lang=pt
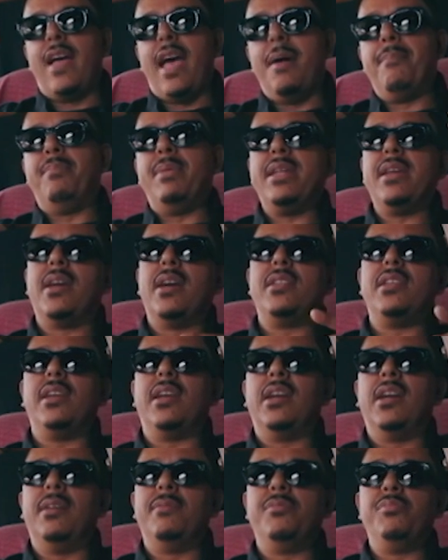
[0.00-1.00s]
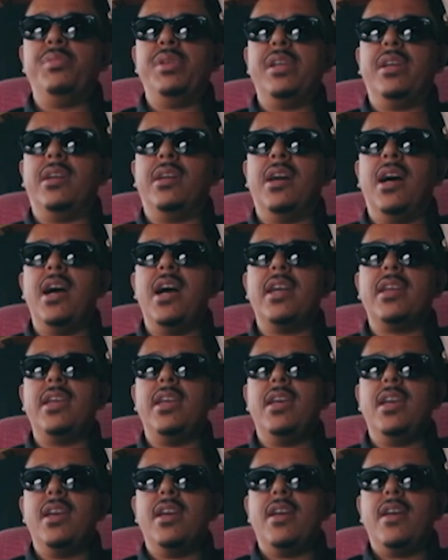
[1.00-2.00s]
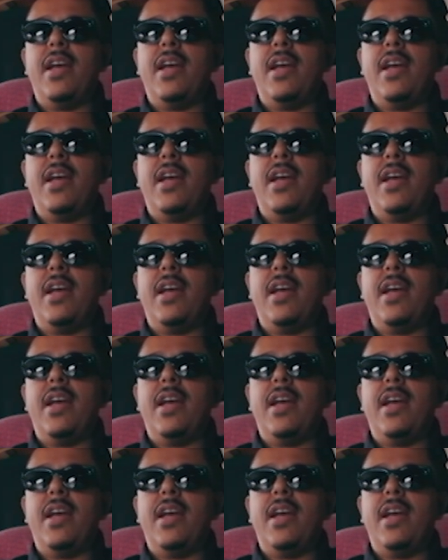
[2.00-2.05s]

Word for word: É briga de, de gangue,